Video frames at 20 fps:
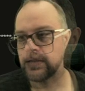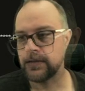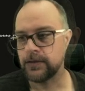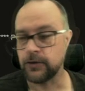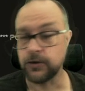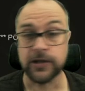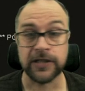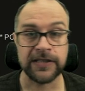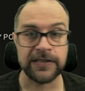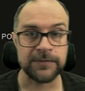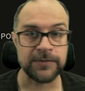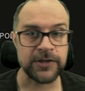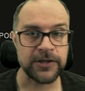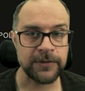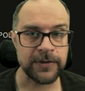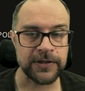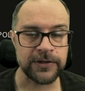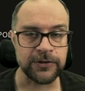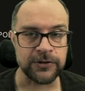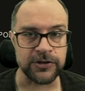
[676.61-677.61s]
Kolejny
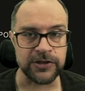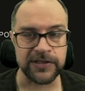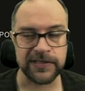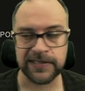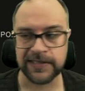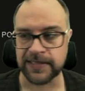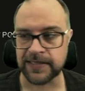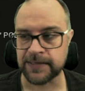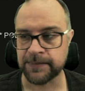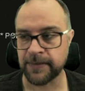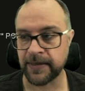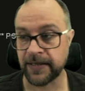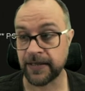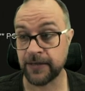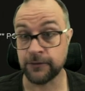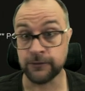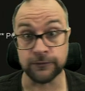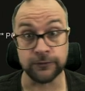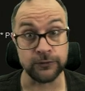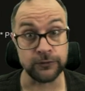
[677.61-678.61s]
przykład korzysta z
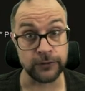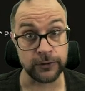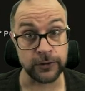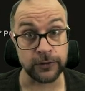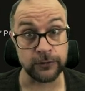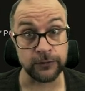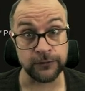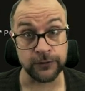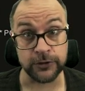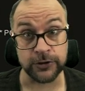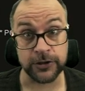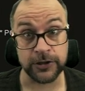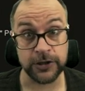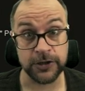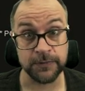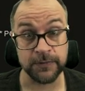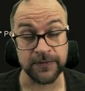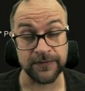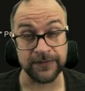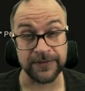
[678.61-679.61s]
pakietów, które
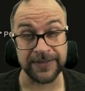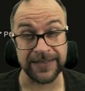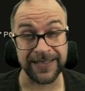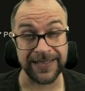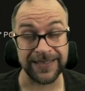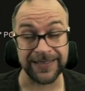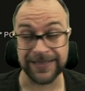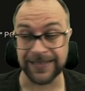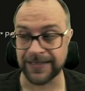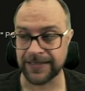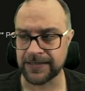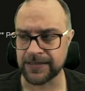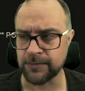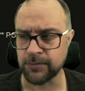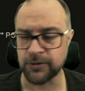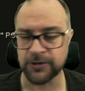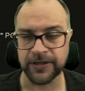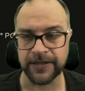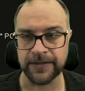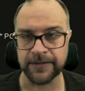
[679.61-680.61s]
utworzyliśmy na lekcji
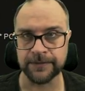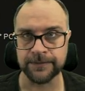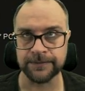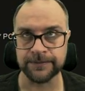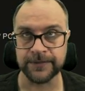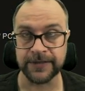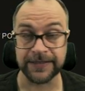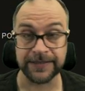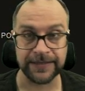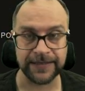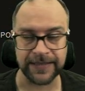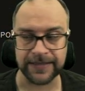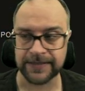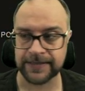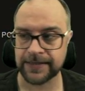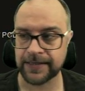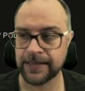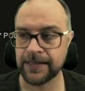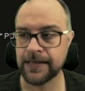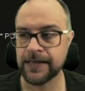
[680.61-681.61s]
bodaj
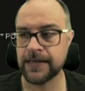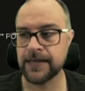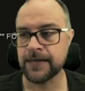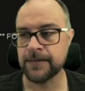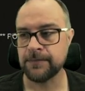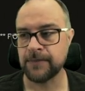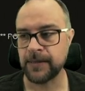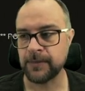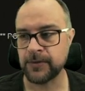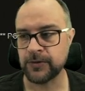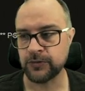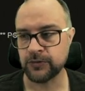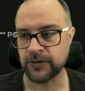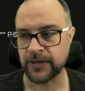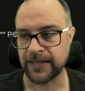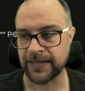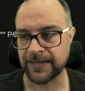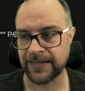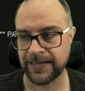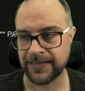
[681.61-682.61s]
11. Mamy
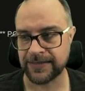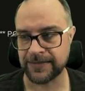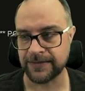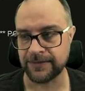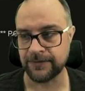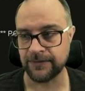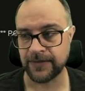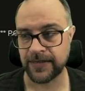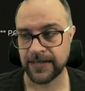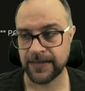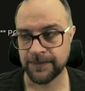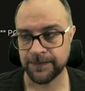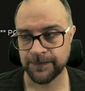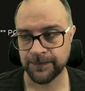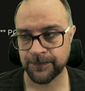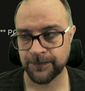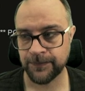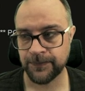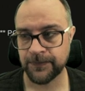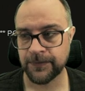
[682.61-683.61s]
tutaj klasy 2
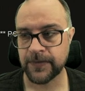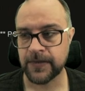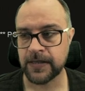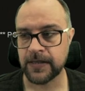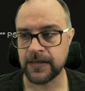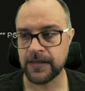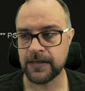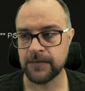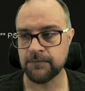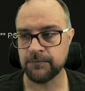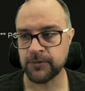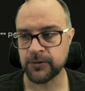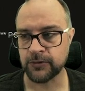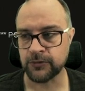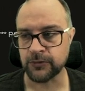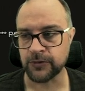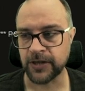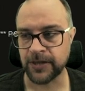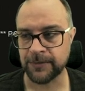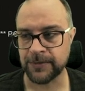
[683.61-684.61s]
i
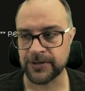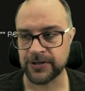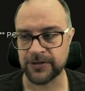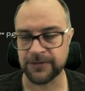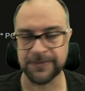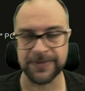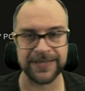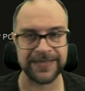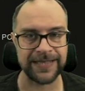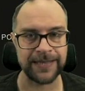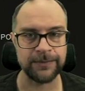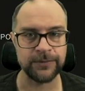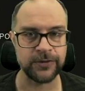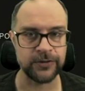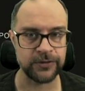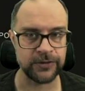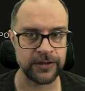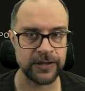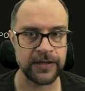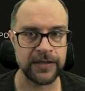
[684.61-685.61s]
importujemy sobie
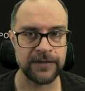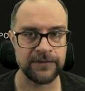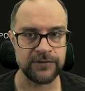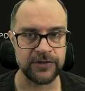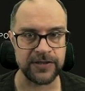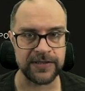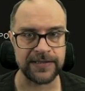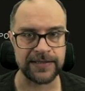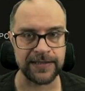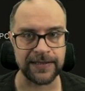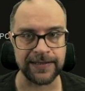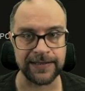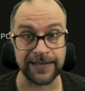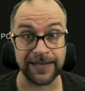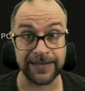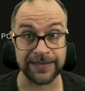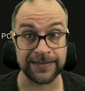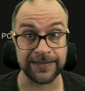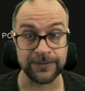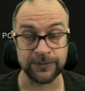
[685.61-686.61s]
stamtąd wszystkie
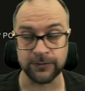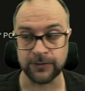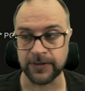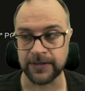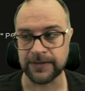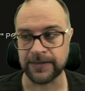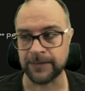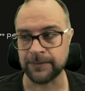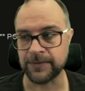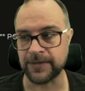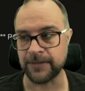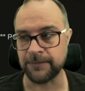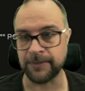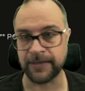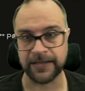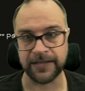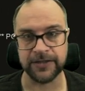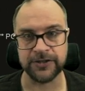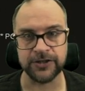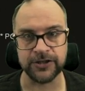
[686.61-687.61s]
klasy, które tam ten
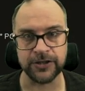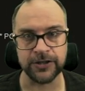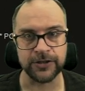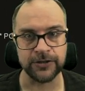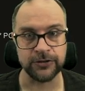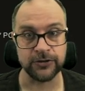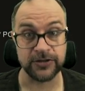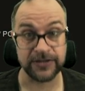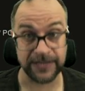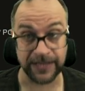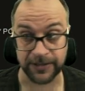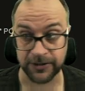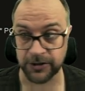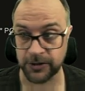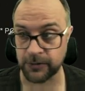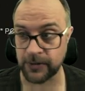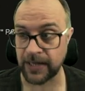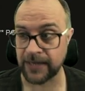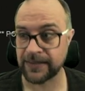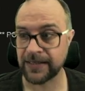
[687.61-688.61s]
pakiecik
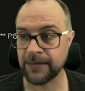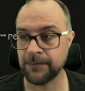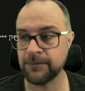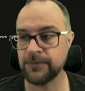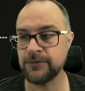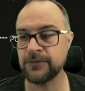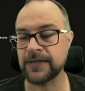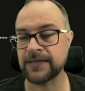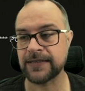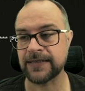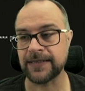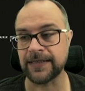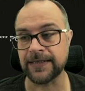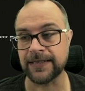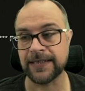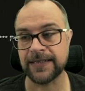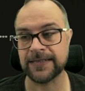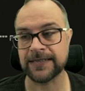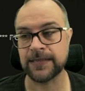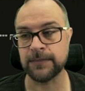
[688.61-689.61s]
dostarczał. A tam była taka
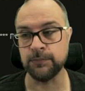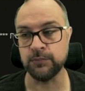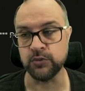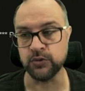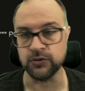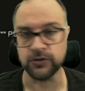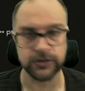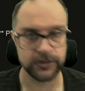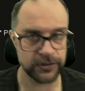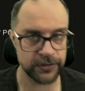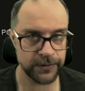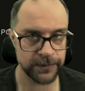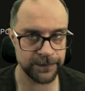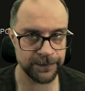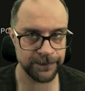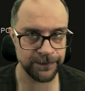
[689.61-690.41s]
klasa punkt.